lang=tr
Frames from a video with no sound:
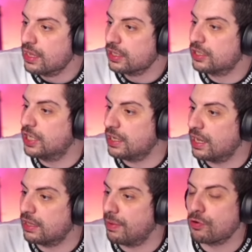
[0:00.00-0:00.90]

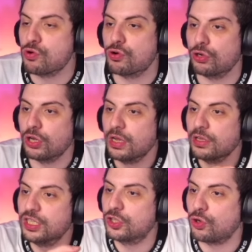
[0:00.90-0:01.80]
Kitledi ben Google
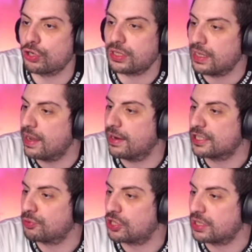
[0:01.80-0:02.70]
Discord'dan yayın
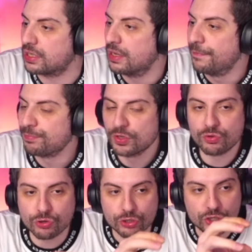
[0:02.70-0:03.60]
açmıştık.
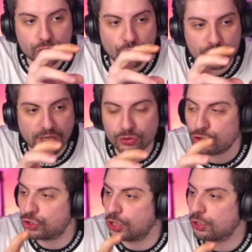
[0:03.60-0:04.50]
Google Discord'dan
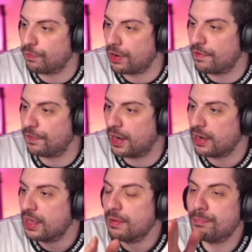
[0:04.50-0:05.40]
gösteriyordu falan
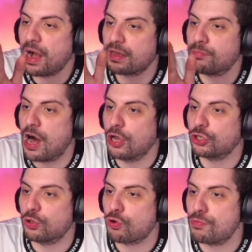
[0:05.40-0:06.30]
filan. Bak
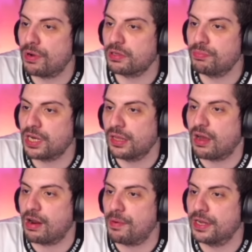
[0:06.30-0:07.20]
mouse'a dokunmadım bir anda
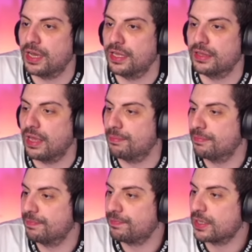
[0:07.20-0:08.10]
Karaman'ın yayındayım.
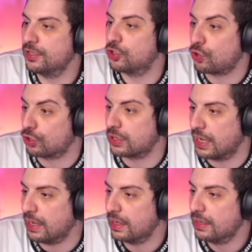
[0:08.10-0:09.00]

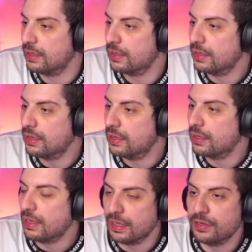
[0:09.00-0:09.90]
Discord'da.
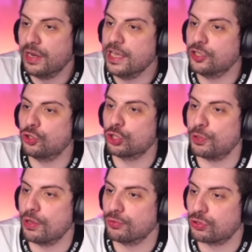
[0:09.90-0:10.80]
Ne izliyoruz
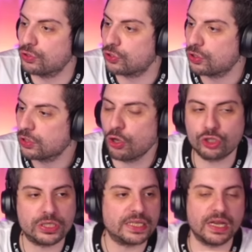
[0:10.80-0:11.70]
biliyor musunuz?
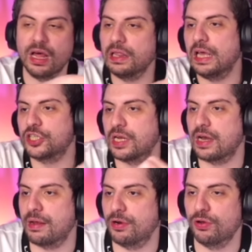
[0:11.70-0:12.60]
Göstersen Allah aşkına
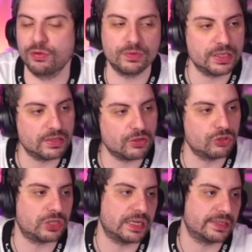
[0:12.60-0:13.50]
Karamano
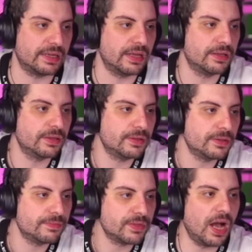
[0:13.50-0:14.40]
göstersen.
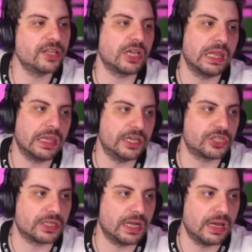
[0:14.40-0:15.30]
Aç Allah
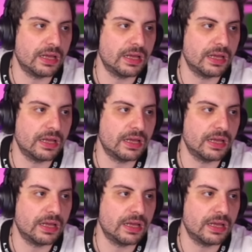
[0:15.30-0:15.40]
aşkına.